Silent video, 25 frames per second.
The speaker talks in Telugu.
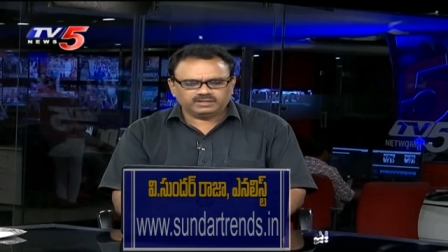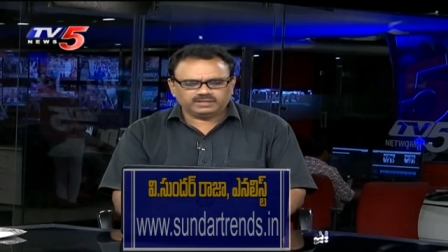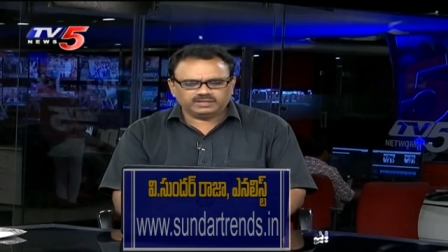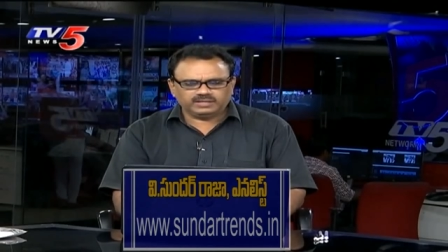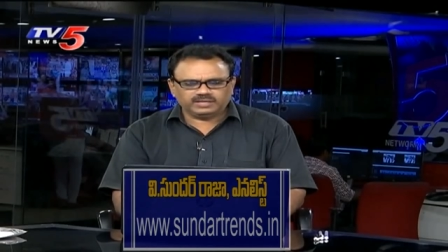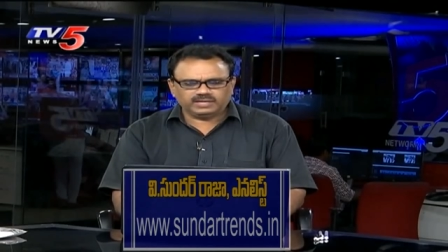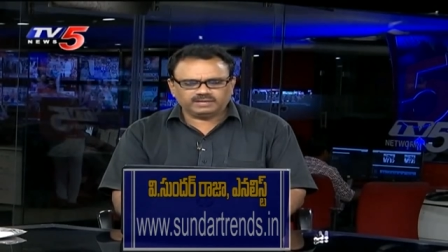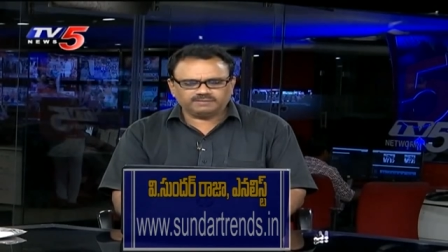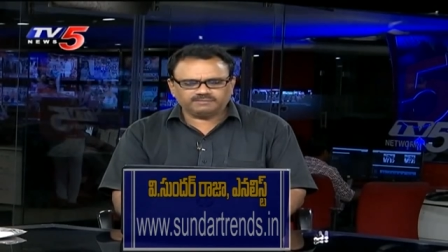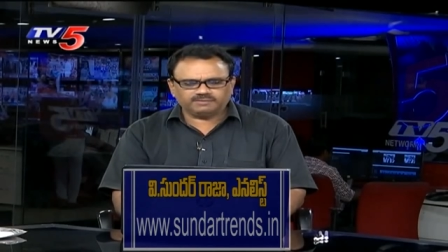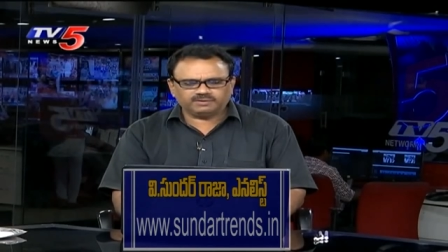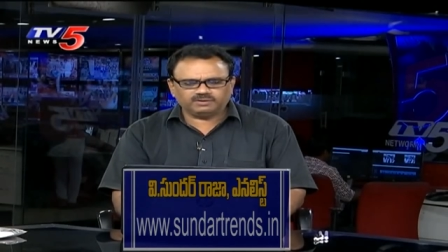ఈ
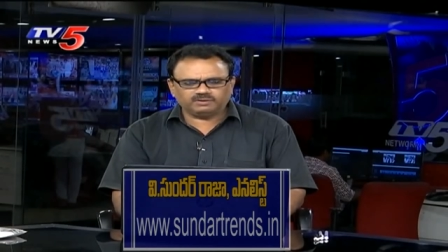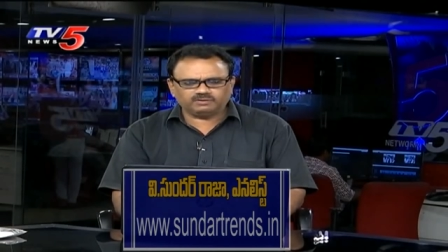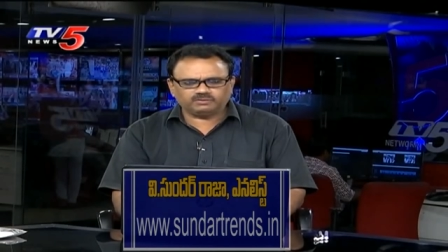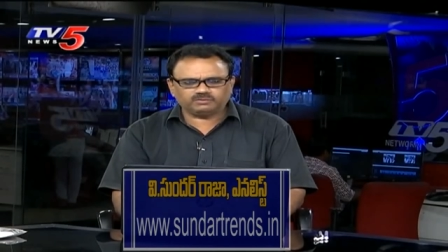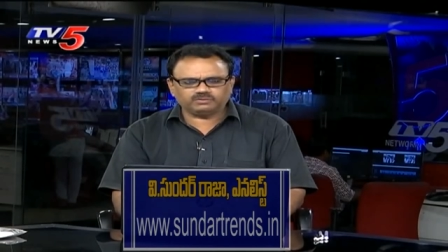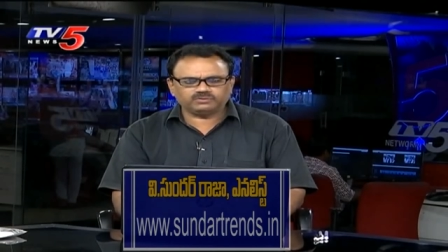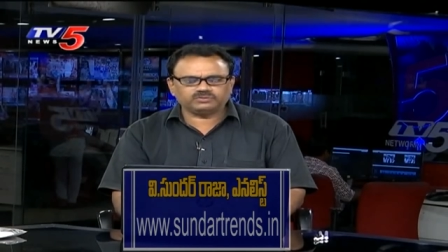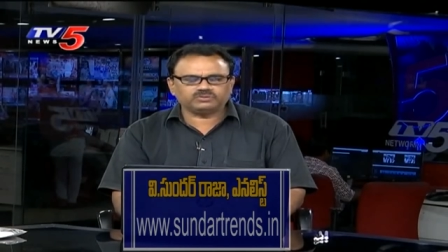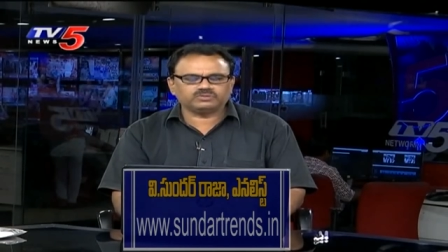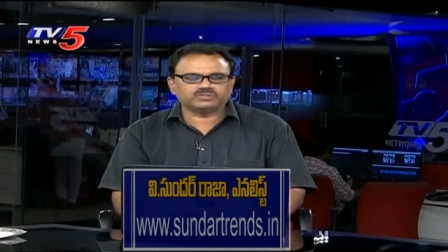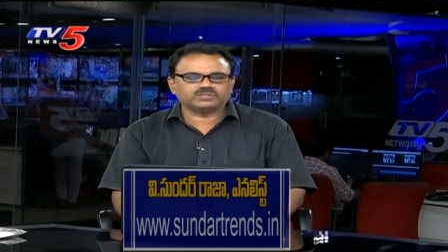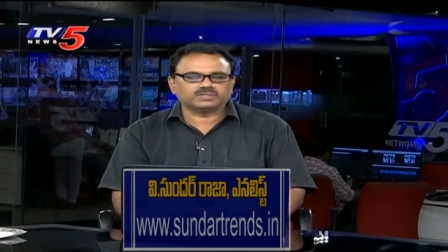లెవెల్లో
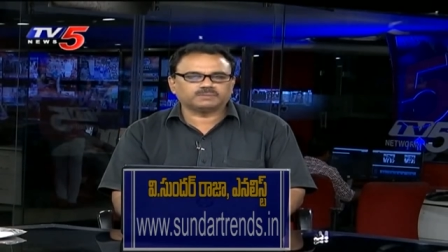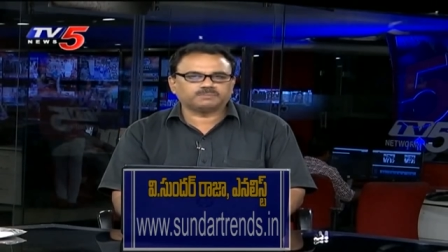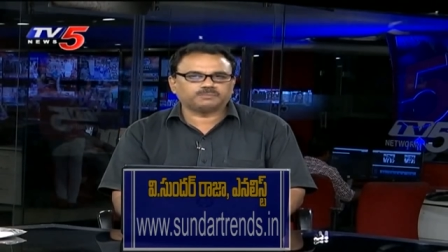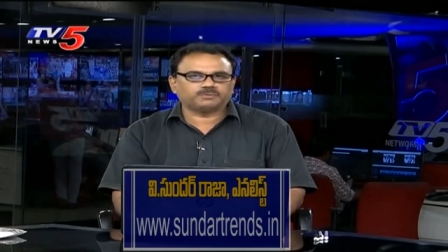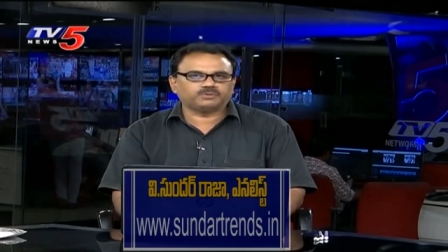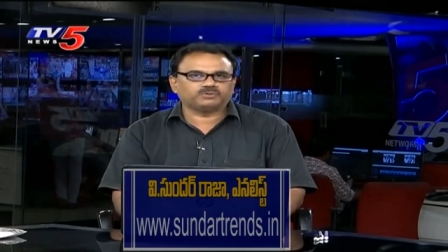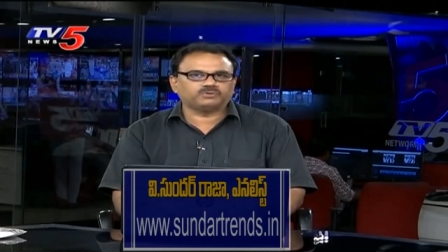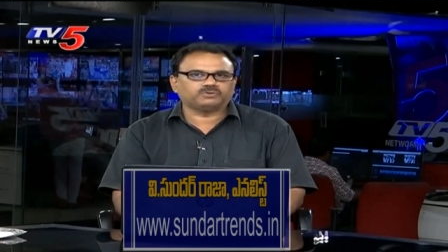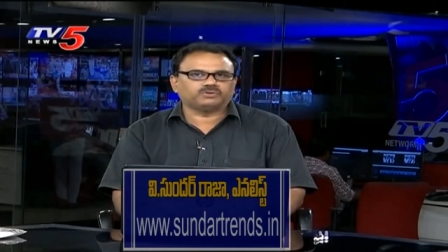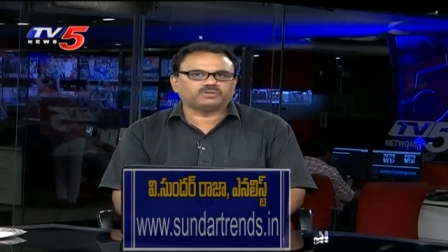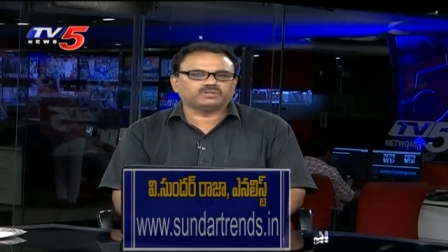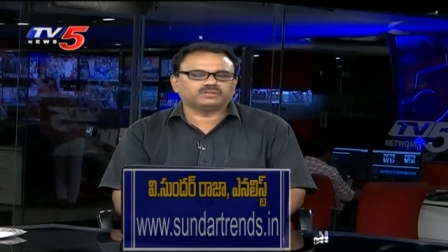కొంచెం
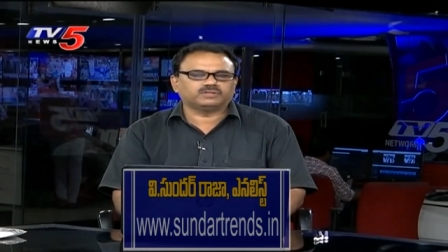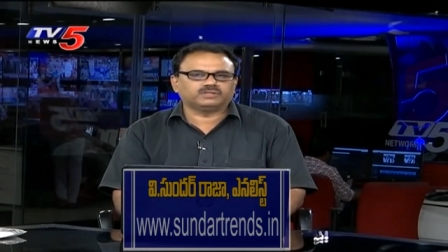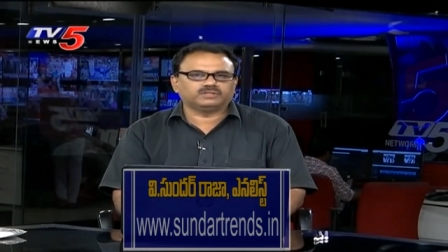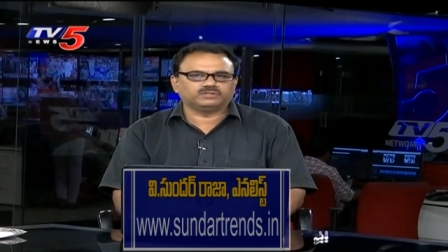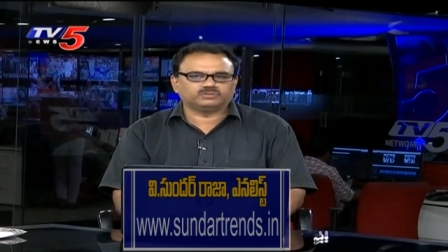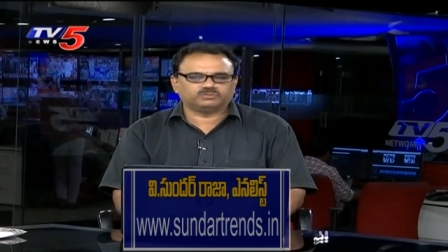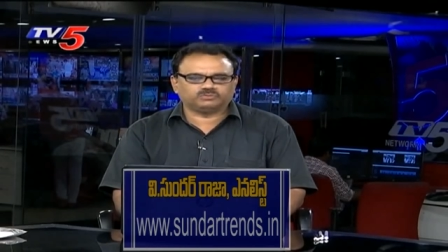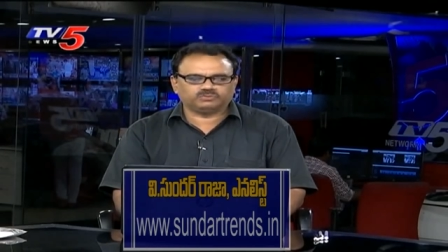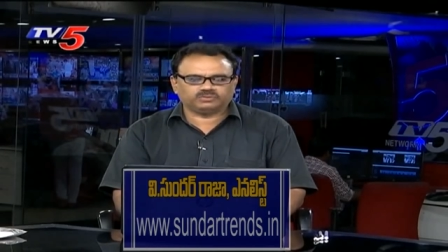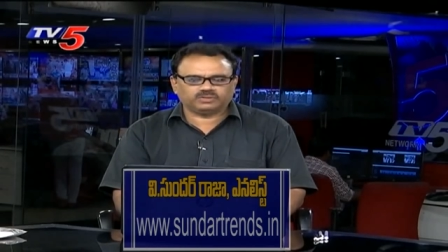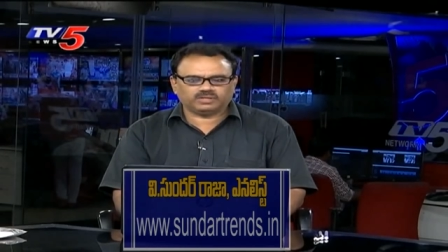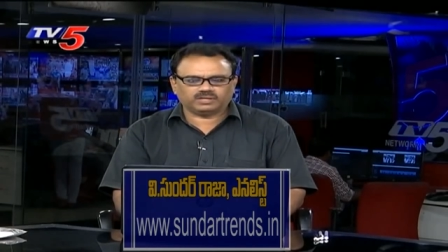సపోర్ట్ కూడా
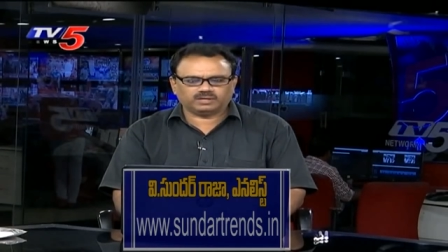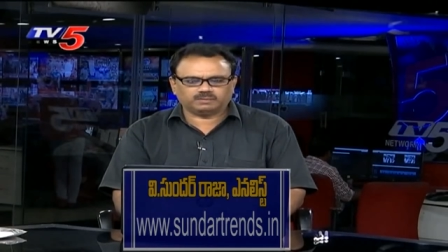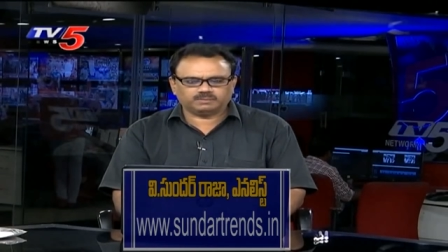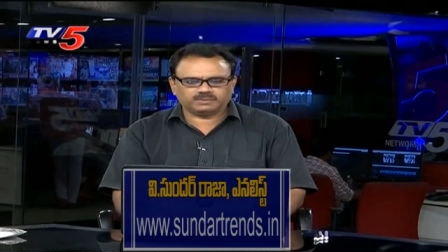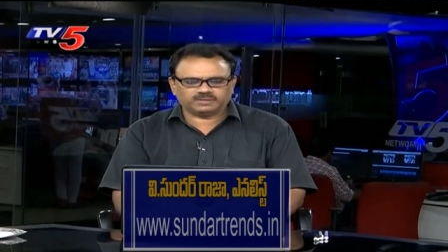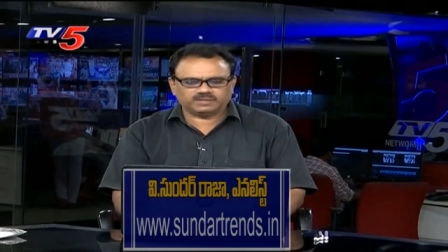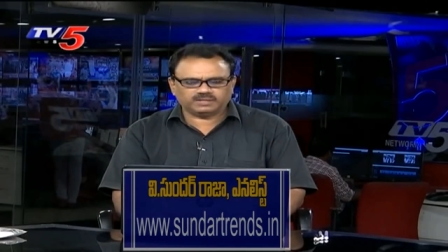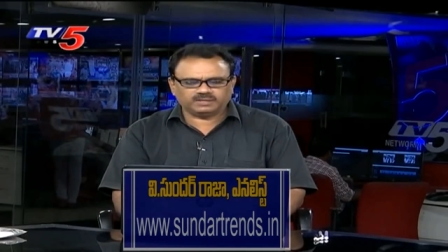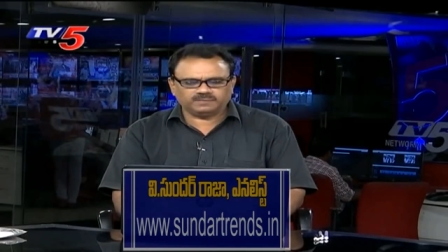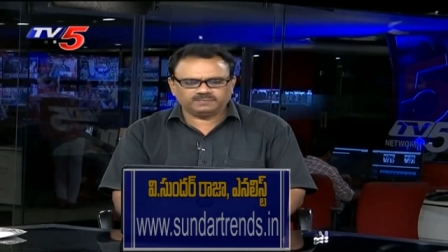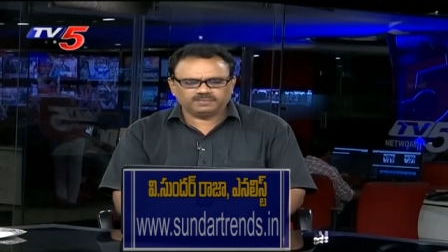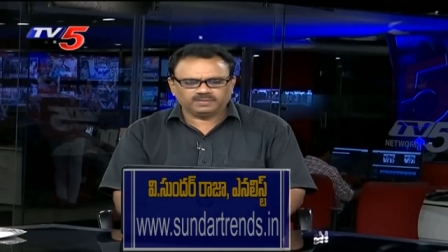తీసుకుంది
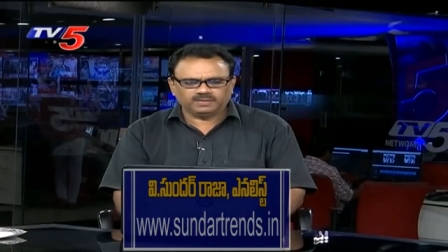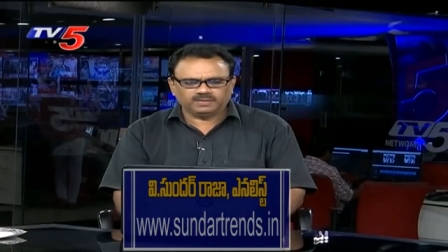కాబట్టి